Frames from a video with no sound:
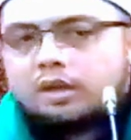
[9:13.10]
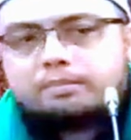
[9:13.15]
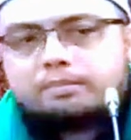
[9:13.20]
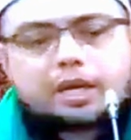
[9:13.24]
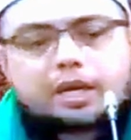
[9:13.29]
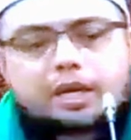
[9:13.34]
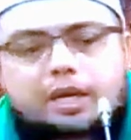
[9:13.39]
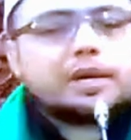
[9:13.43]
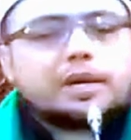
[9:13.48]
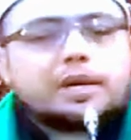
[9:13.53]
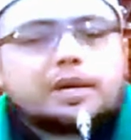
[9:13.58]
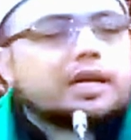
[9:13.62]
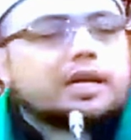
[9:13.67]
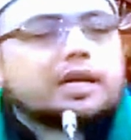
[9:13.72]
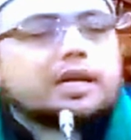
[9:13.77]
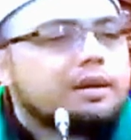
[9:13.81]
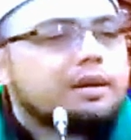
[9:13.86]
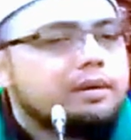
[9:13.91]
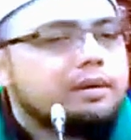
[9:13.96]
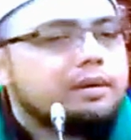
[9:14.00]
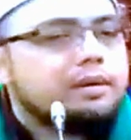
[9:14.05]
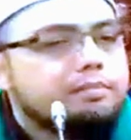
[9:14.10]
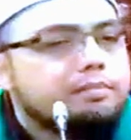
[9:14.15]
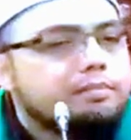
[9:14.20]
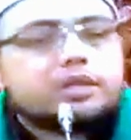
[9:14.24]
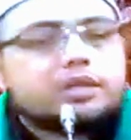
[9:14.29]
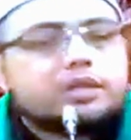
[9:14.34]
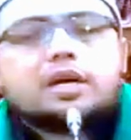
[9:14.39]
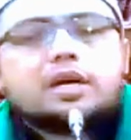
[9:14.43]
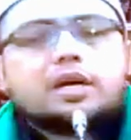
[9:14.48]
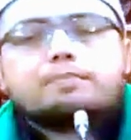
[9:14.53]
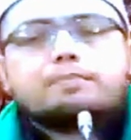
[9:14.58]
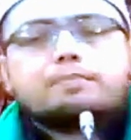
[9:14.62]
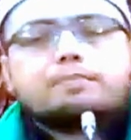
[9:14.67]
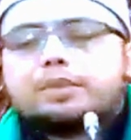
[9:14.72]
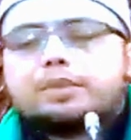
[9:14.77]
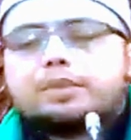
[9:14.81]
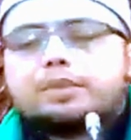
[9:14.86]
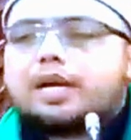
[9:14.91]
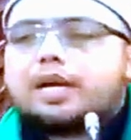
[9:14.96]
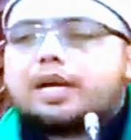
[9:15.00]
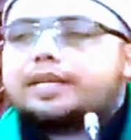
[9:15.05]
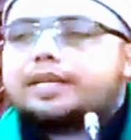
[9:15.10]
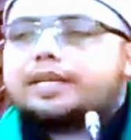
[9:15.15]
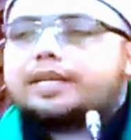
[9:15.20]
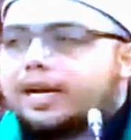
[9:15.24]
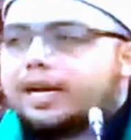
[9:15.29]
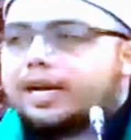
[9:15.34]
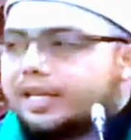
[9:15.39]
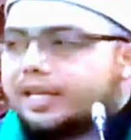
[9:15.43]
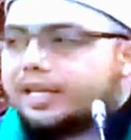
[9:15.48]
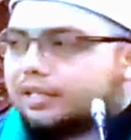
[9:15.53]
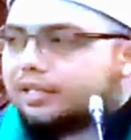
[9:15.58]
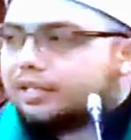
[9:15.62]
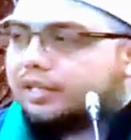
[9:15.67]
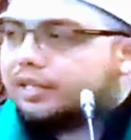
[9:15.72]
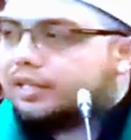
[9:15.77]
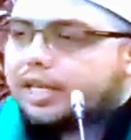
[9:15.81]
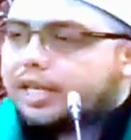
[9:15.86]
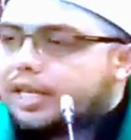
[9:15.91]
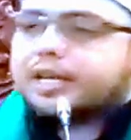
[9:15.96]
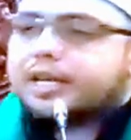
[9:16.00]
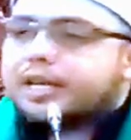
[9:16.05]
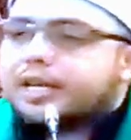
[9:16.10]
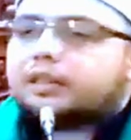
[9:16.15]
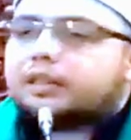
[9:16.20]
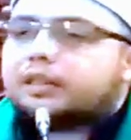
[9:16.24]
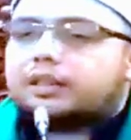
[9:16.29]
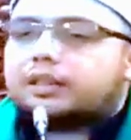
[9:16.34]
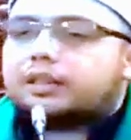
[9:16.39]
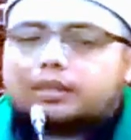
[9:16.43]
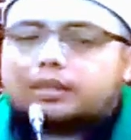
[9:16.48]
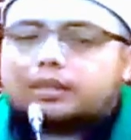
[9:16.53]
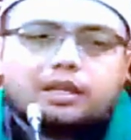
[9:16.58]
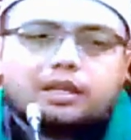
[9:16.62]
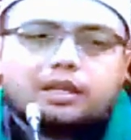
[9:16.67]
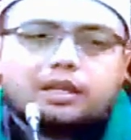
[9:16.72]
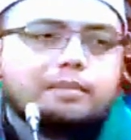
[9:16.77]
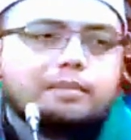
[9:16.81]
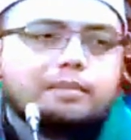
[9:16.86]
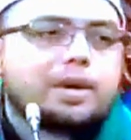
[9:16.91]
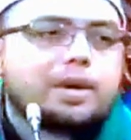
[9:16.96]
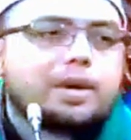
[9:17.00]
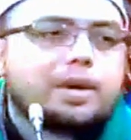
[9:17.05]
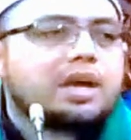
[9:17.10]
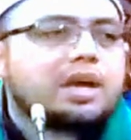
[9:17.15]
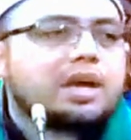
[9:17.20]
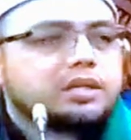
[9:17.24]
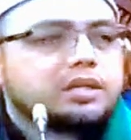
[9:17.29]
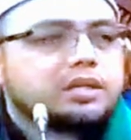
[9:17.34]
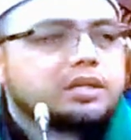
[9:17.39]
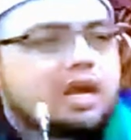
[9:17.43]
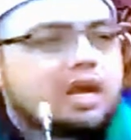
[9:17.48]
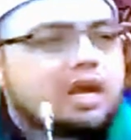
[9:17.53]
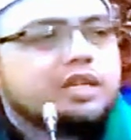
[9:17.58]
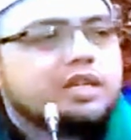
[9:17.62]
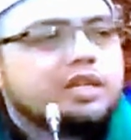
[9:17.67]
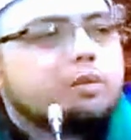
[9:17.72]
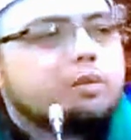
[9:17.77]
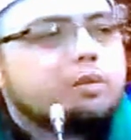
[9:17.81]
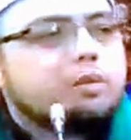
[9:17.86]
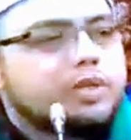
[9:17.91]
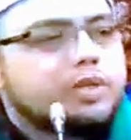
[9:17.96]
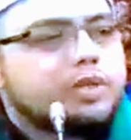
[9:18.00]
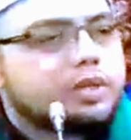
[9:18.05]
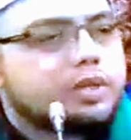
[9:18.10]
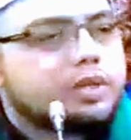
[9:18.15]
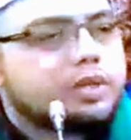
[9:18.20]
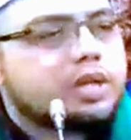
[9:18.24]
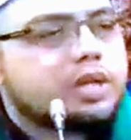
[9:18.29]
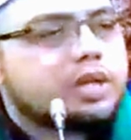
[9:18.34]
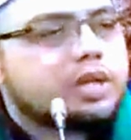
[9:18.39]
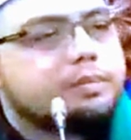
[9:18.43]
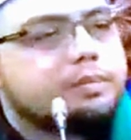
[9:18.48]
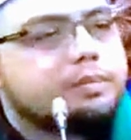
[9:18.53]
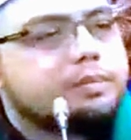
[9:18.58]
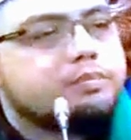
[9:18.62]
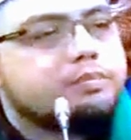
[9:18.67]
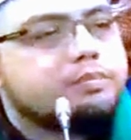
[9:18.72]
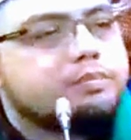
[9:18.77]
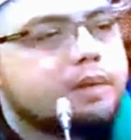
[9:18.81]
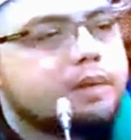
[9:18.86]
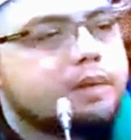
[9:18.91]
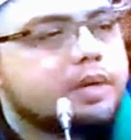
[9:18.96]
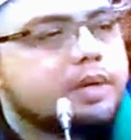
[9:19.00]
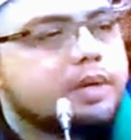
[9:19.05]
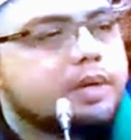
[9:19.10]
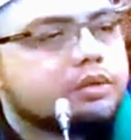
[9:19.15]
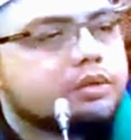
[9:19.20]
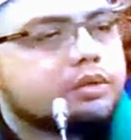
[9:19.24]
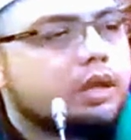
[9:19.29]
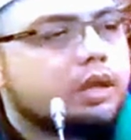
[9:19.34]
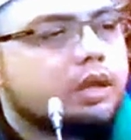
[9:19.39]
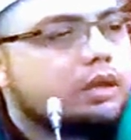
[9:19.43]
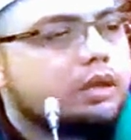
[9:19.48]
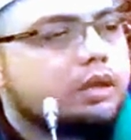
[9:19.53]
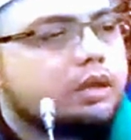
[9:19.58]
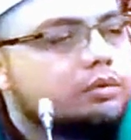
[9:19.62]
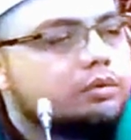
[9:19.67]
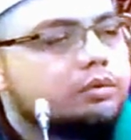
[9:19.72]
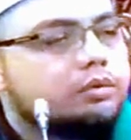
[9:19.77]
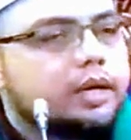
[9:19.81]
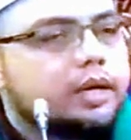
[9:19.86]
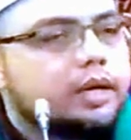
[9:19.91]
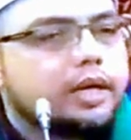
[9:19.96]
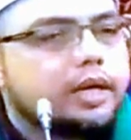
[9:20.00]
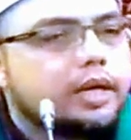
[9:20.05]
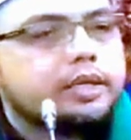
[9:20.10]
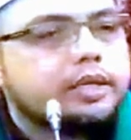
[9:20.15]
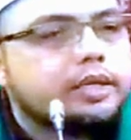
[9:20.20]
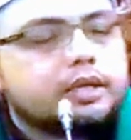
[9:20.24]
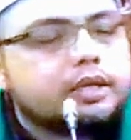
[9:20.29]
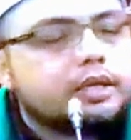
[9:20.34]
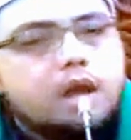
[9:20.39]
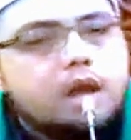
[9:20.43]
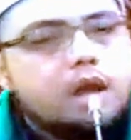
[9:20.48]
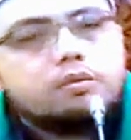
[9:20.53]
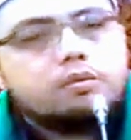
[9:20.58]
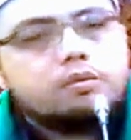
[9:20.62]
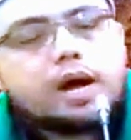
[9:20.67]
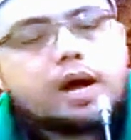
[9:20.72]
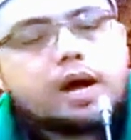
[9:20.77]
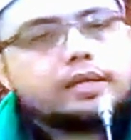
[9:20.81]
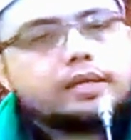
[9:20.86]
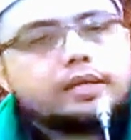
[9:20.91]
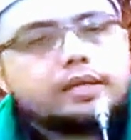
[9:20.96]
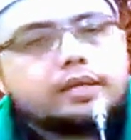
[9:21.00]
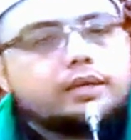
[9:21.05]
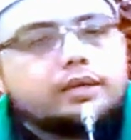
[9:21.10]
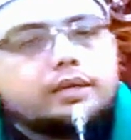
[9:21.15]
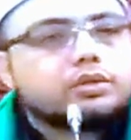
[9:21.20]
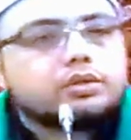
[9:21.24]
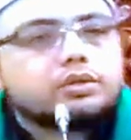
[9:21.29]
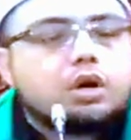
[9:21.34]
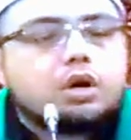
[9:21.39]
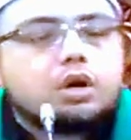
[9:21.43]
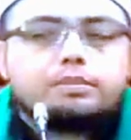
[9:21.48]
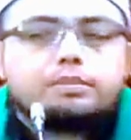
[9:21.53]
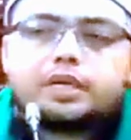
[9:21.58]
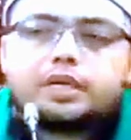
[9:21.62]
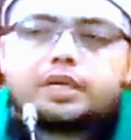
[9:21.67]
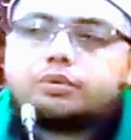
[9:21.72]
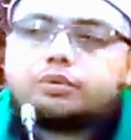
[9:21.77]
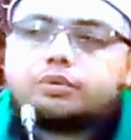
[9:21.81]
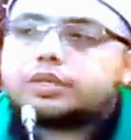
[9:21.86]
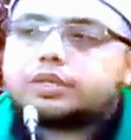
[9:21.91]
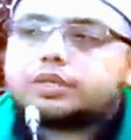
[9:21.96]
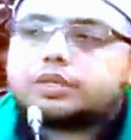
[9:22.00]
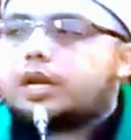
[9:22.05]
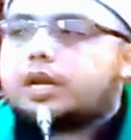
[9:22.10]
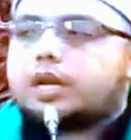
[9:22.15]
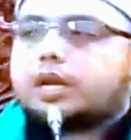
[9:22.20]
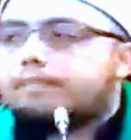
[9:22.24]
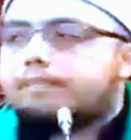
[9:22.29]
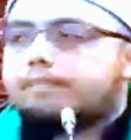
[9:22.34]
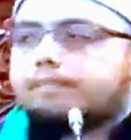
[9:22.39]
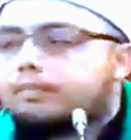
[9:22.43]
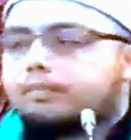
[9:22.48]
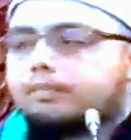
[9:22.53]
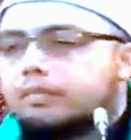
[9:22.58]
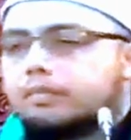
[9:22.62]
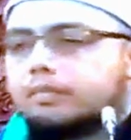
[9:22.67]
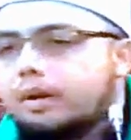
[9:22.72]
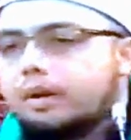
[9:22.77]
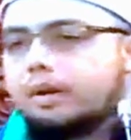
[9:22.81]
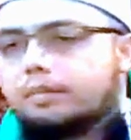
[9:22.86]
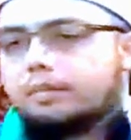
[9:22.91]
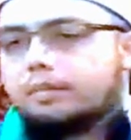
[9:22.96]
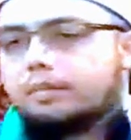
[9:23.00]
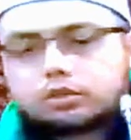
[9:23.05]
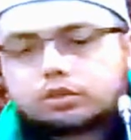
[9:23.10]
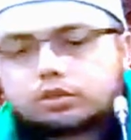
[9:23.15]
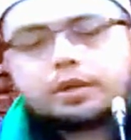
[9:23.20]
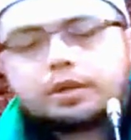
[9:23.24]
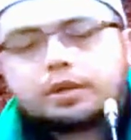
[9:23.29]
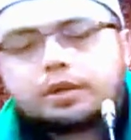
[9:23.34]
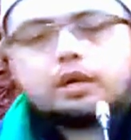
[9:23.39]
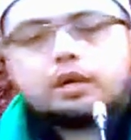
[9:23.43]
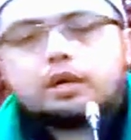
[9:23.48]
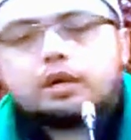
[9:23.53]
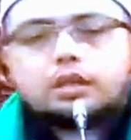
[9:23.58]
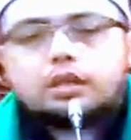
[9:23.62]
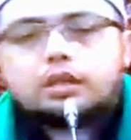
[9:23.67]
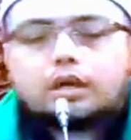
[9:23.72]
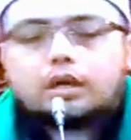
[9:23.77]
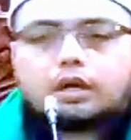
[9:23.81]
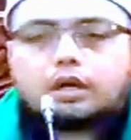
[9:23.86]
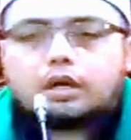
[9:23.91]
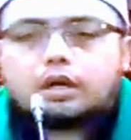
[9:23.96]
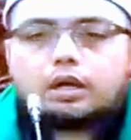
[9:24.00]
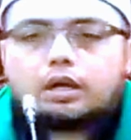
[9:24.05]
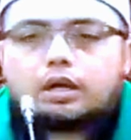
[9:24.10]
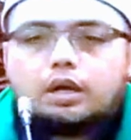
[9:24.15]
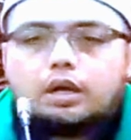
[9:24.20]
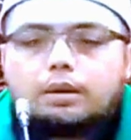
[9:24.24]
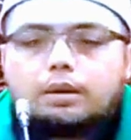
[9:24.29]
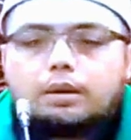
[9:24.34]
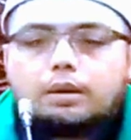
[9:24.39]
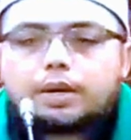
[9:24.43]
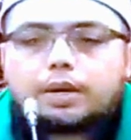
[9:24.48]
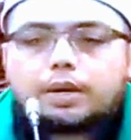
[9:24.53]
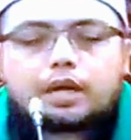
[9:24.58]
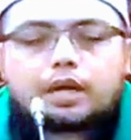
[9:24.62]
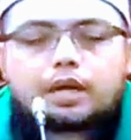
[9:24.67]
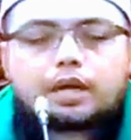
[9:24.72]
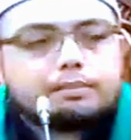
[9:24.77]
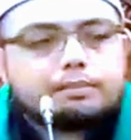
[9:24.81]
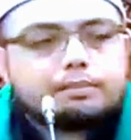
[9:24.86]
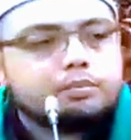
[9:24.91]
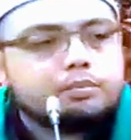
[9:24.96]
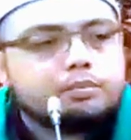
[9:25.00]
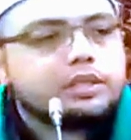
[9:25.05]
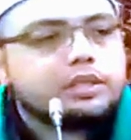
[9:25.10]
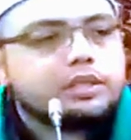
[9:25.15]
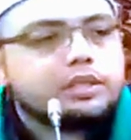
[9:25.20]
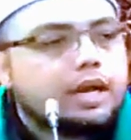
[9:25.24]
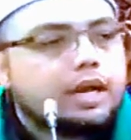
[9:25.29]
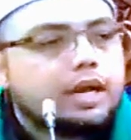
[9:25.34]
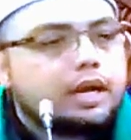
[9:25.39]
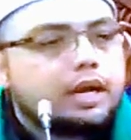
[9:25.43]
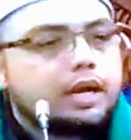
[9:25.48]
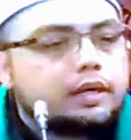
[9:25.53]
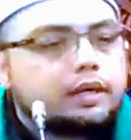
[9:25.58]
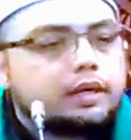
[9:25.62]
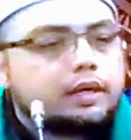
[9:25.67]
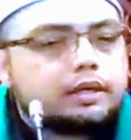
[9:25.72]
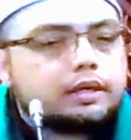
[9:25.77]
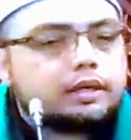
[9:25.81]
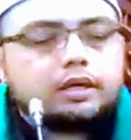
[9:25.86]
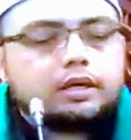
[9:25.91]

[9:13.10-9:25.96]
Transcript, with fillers: Maka mereka bertiga pun menjadi nangis. Ingat masa-masa hidupnya bersama Nabi Muhammad sallallahu alaihi wa alihi wasahbihi wasallam. Maka subhanallah, mereka pun berjalan